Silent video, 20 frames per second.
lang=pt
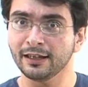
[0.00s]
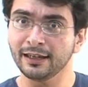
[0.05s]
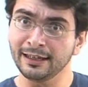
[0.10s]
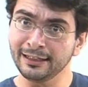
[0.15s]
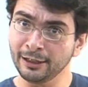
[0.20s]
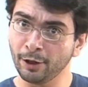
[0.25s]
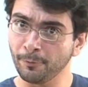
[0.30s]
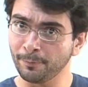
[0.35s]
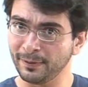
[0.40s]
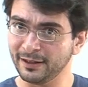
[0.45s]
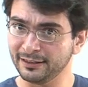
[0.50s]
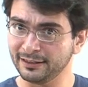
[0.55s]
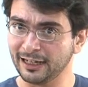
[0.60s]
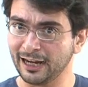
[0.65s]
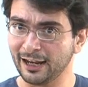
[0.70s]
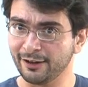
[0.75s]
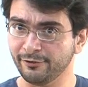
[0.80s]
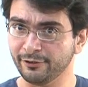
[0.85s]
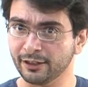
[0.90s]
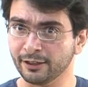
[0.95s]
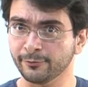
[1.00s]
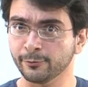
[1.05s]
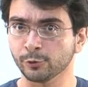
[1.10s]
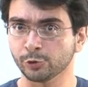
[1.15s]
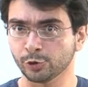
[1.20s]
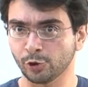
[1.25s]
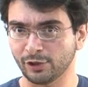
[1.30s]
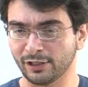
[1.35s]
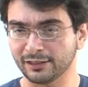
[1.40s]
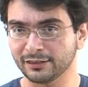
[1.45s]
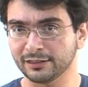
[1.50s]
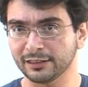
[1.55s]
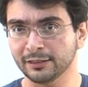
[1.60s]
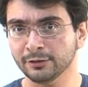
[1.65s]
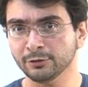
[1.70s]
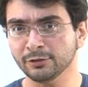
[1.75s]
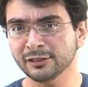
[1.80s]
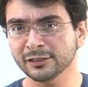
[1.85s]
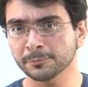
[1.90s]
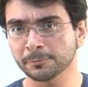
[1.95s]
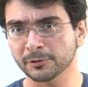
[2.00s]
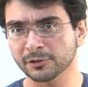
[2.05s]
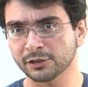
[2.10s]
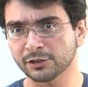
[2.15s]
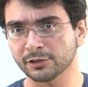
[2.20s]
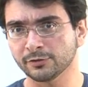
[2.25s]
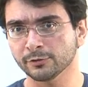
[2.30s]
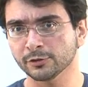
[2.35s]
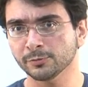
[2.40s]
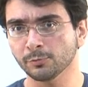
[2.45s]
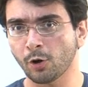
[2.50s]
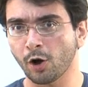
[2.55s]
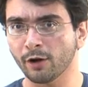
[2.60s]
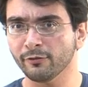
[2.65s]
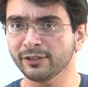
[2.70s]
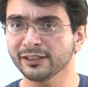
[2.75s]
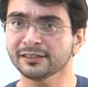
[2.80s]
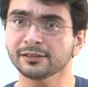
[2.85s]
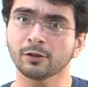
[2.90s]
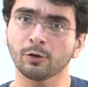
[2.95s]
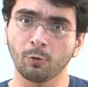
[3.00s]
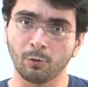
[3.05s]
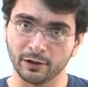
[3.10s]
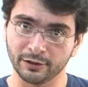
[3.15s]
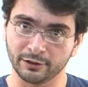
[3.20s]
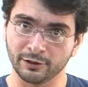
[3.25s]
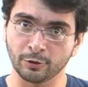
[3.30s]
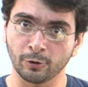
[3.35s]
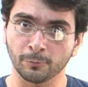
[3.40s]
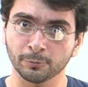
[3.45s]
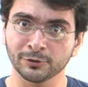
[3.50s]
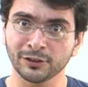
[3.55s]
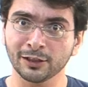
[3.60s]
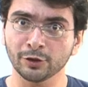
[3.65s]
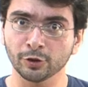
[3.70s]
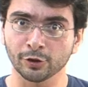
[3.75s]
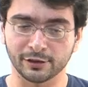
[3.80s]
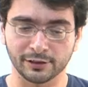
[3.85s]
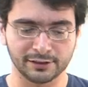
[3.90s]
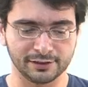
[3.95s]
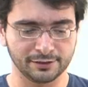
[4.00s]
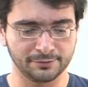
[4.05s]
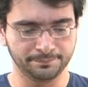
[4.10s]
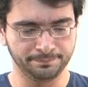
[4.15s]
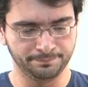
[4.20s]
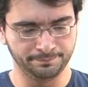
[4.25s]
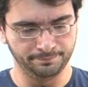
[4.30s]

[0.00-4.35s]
Ele é um pendrive que funciona tanto em dispositivos móveis quanto em computadores.